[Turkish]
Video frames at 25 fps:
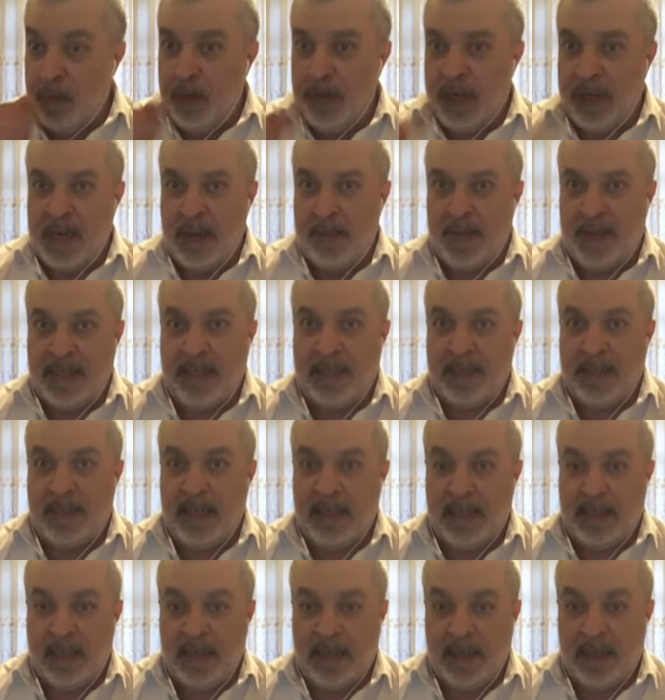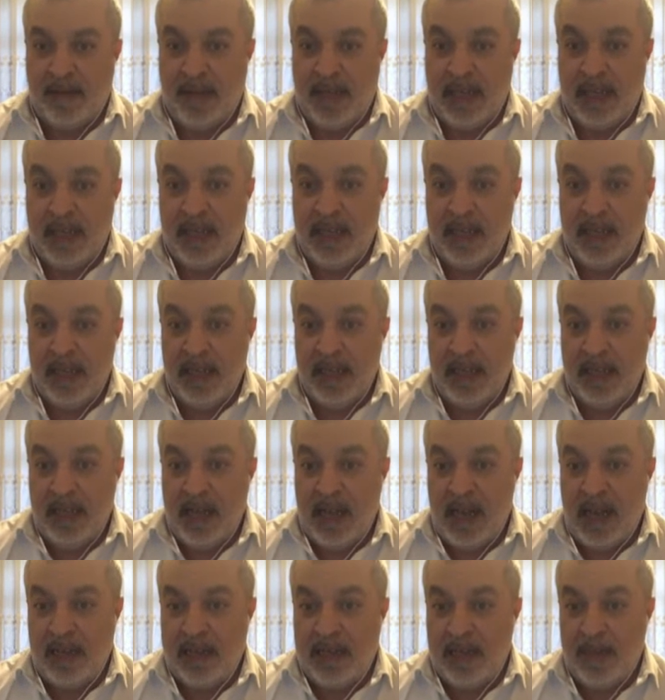büyük bir rakam aslında. E, ve
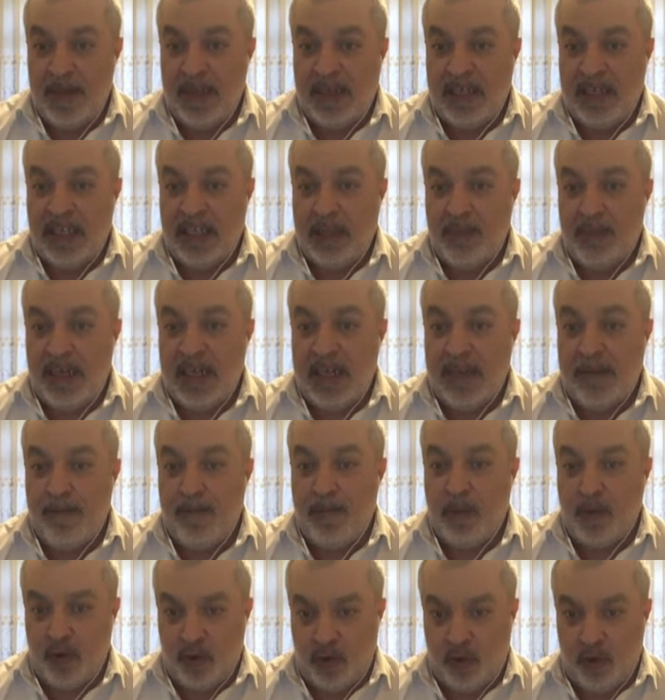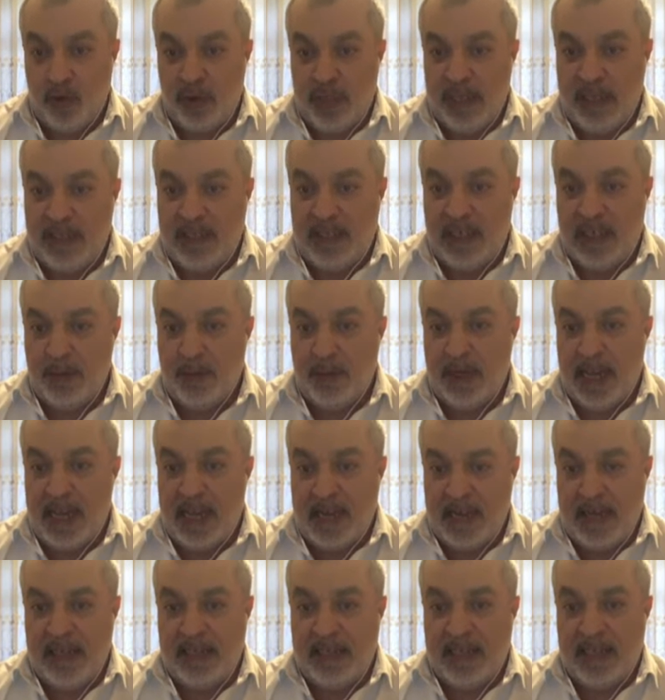AKP seçmeni, küskünleri seçmeni
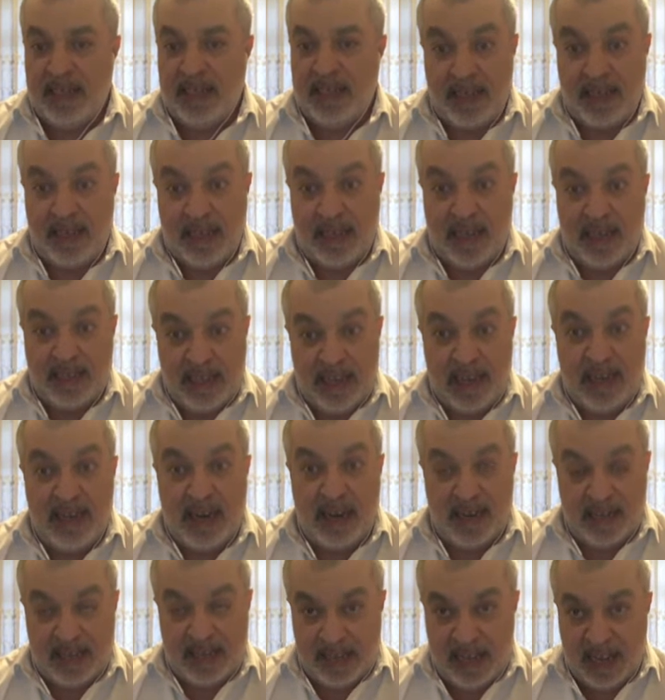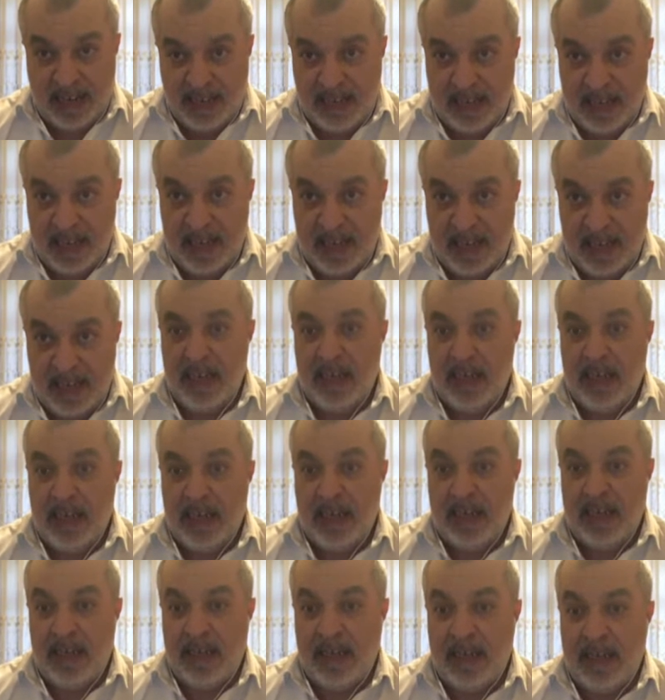eğer hakikaten sandığa tekrar giderse
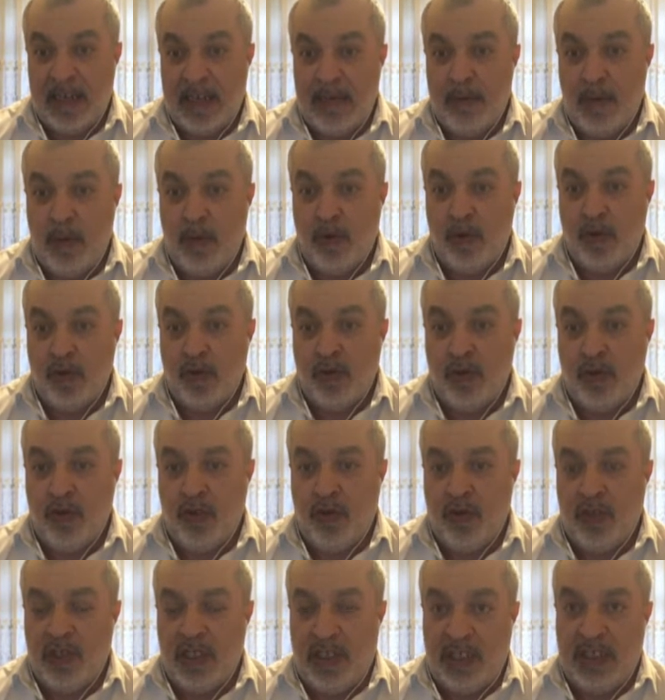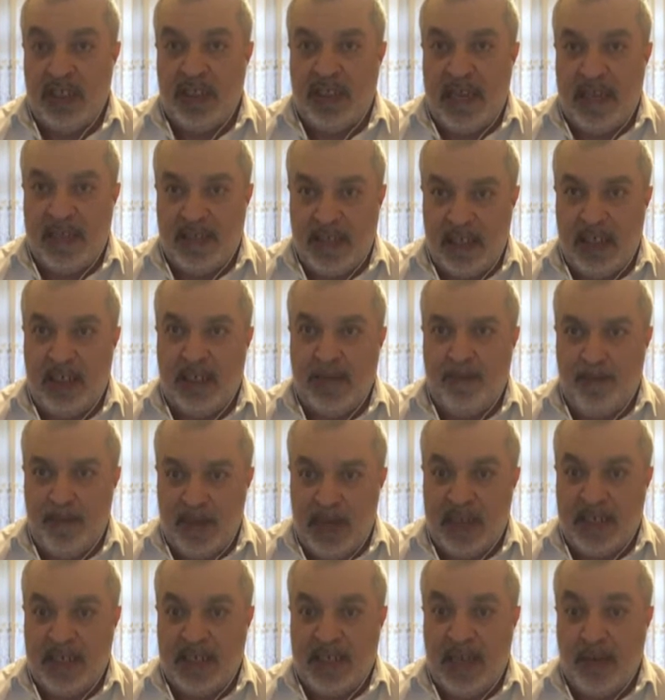e, İmamoğlu'nun içinsel seçim
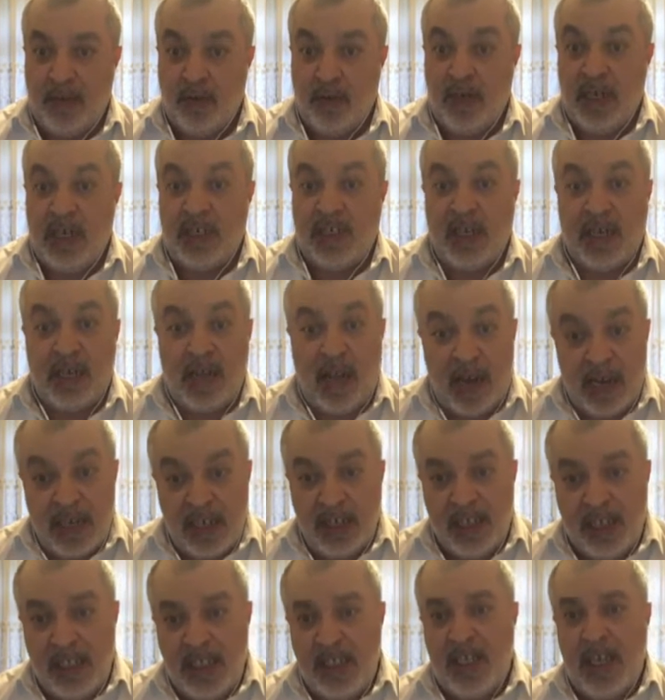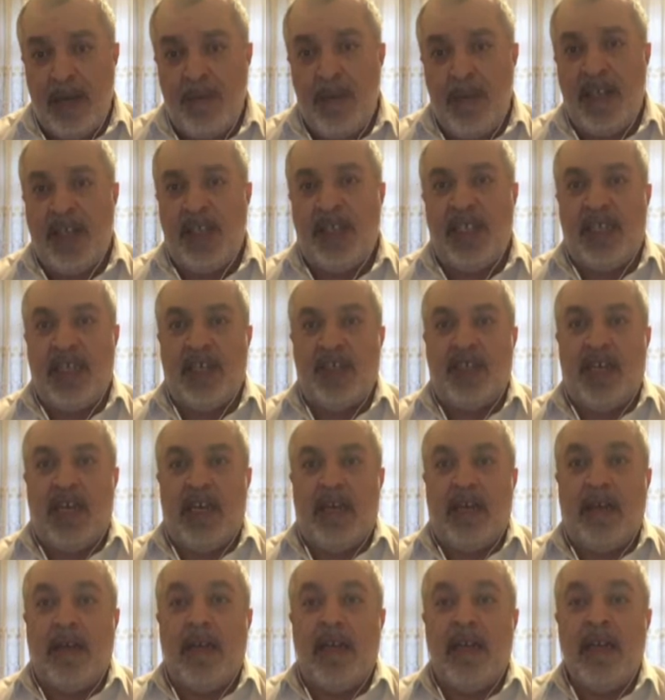birazcık daha zorlaşacak. Aynı şekilde CHP için de
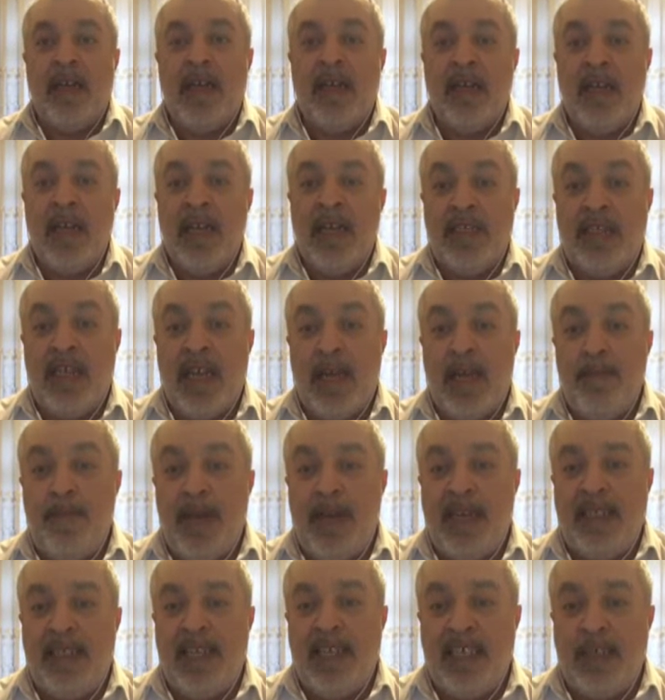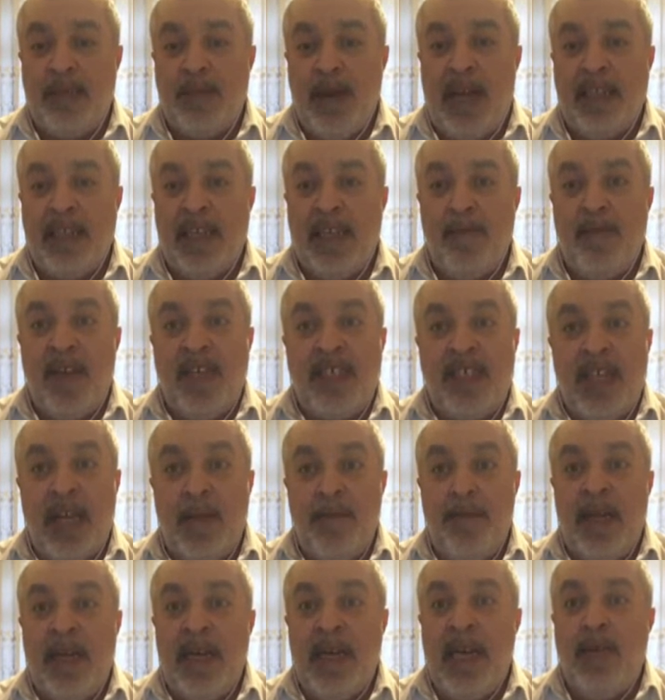geçerli. CHP'li seçmen de ve
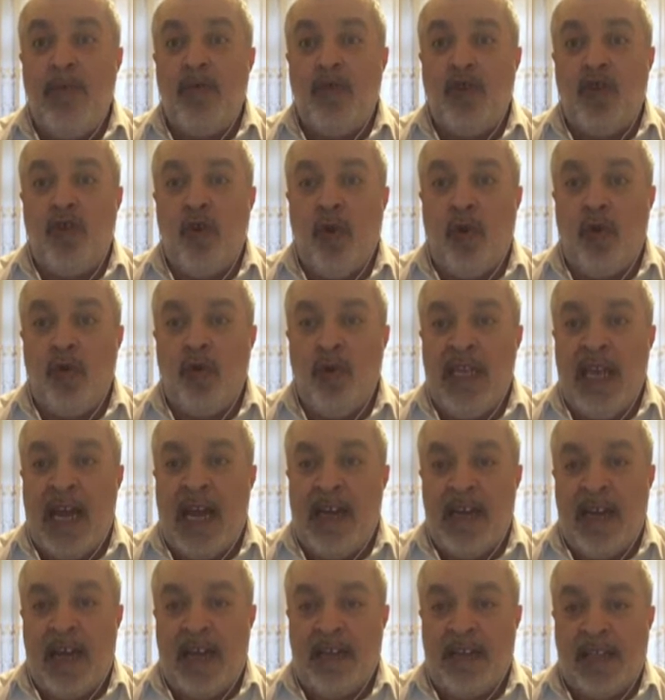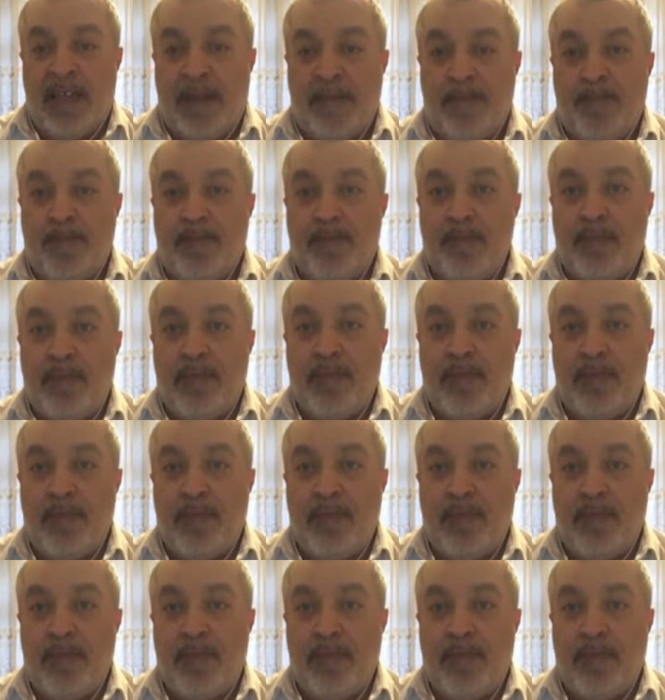CHP'nin en güçlü olduğu yerlerde